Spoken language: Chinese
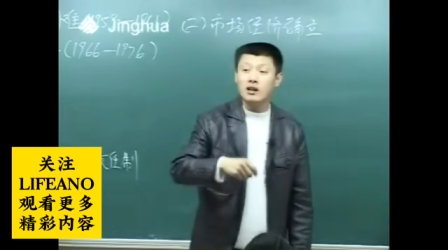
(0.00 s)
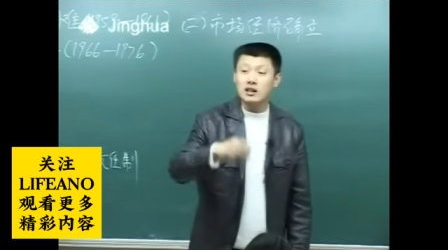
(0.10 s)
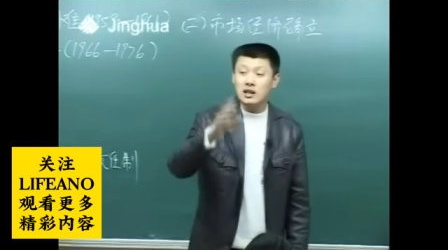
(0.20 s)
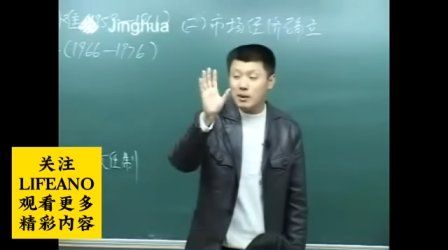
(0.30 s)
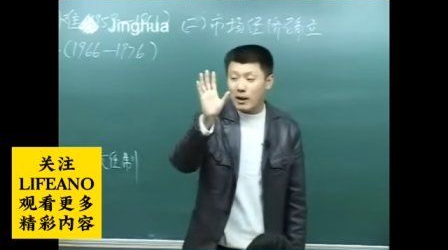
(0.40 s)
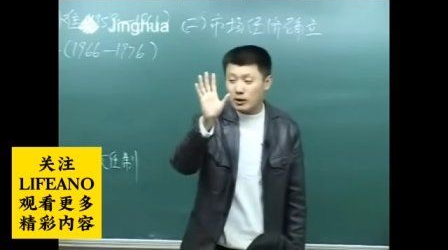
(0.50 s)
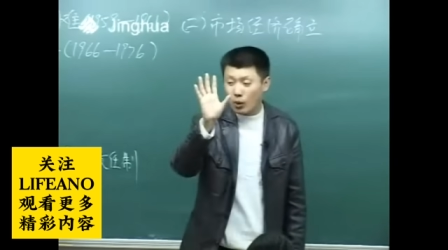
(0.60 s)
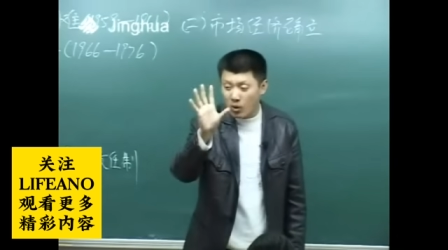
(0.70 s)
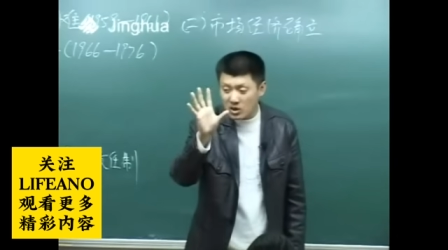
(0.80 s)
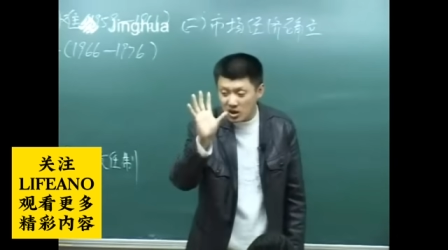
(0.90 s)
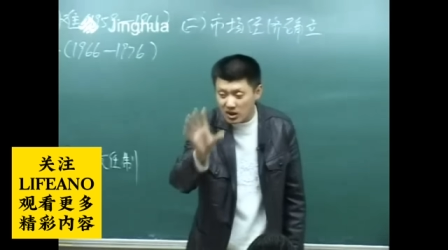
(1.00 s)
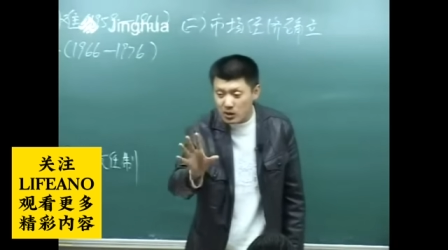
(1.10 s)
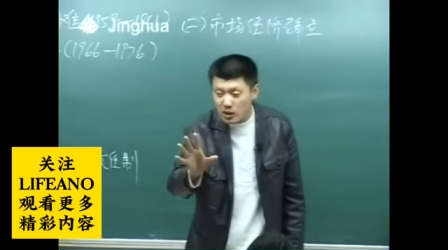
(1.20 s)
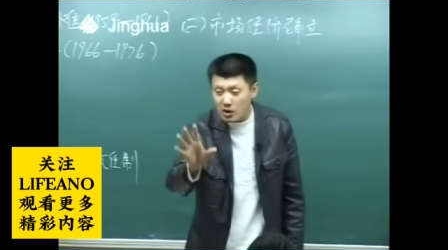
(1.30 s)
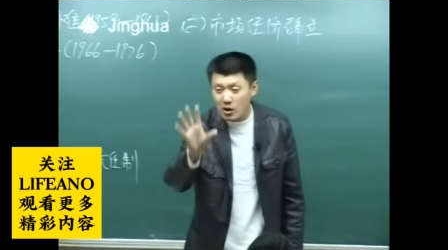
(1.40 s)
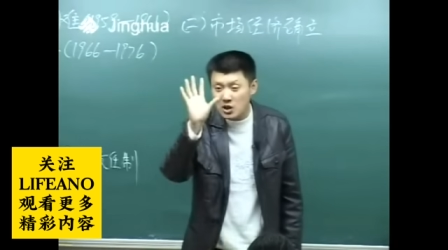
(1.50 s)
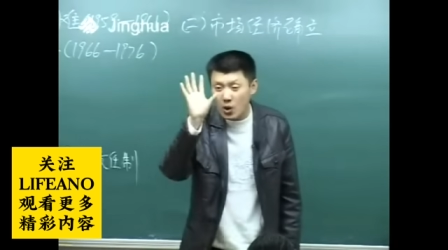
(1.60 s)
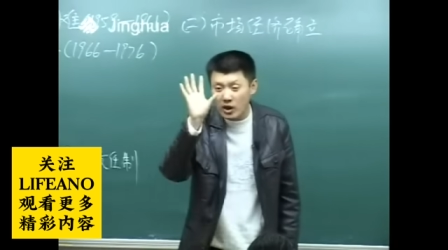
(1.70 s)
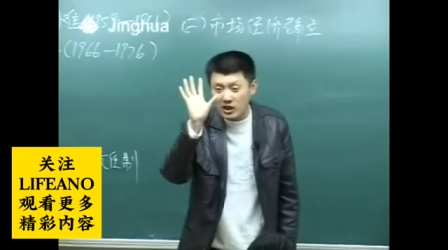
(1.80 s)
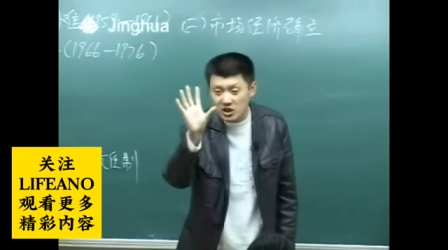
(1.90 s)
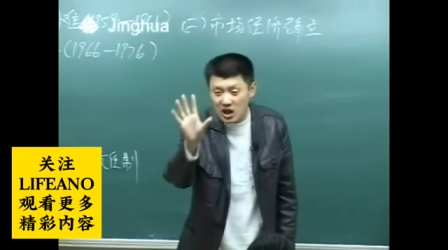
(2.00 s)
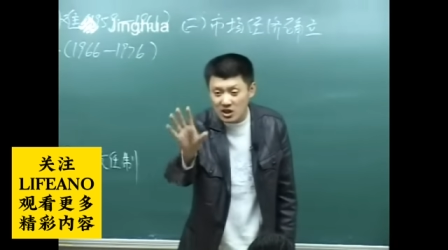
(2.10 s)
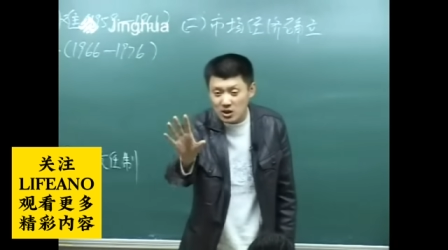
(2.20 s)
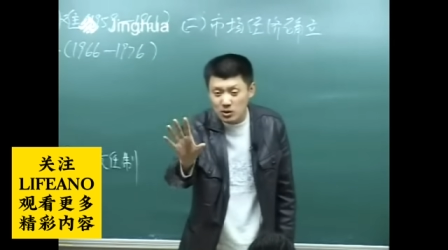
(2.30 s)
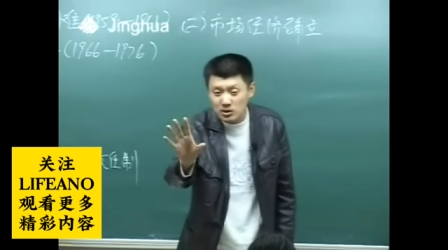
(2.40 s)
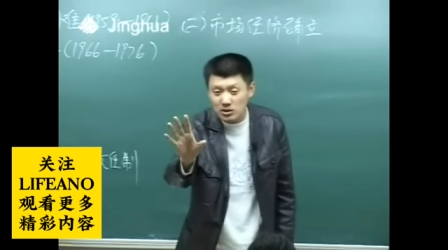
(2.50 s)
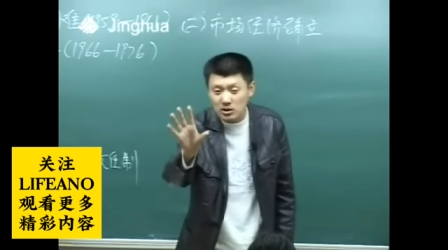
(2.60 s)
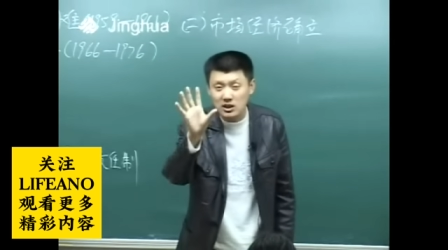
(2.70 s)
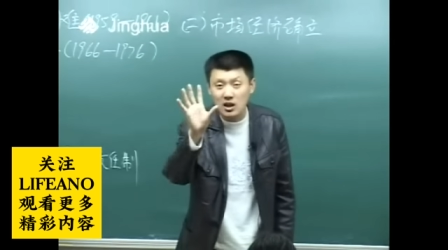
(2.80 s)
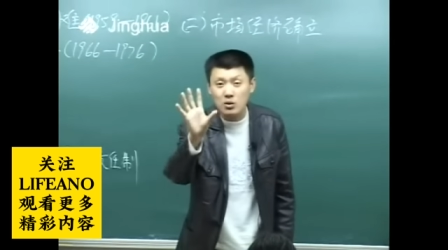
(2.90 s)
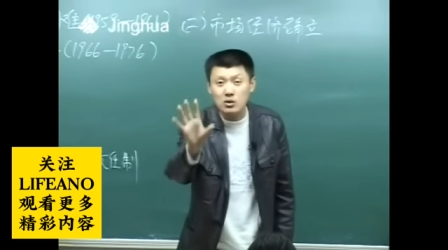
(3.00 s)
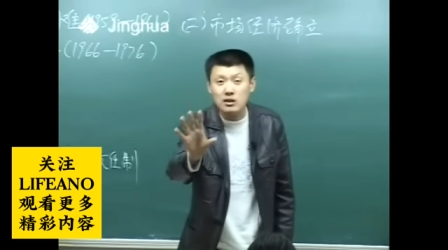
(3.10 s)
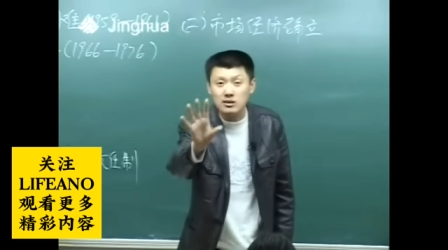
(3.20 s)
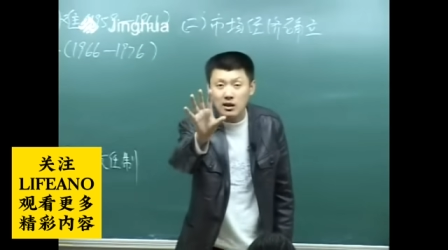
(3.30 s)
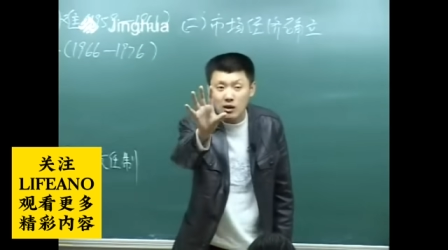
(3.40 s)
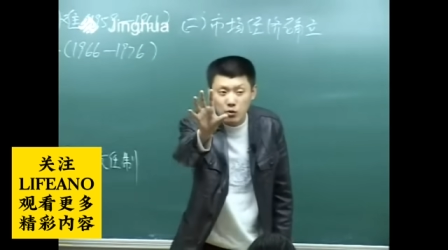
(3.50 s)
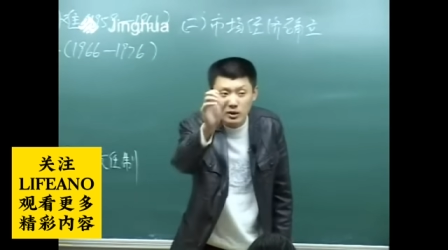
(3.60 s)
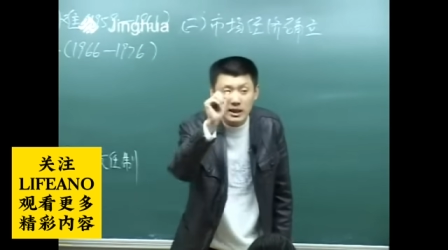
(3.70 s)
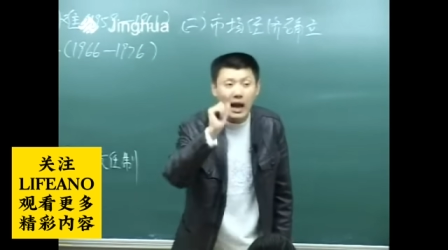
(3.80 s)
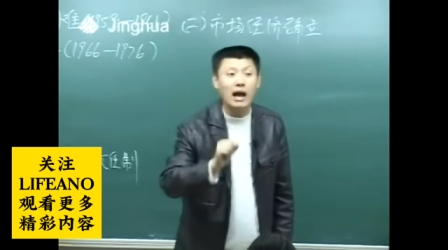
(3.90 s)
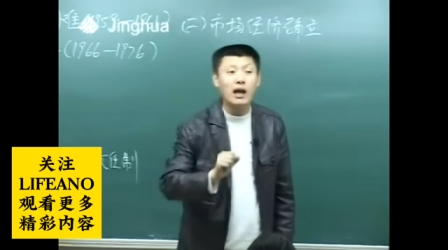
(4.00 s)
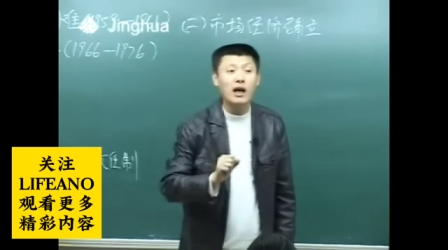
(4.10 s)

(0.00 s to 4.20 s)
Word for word: 你得把铜生产出来之后交给你的上级公司，你上级公司呢在那云南，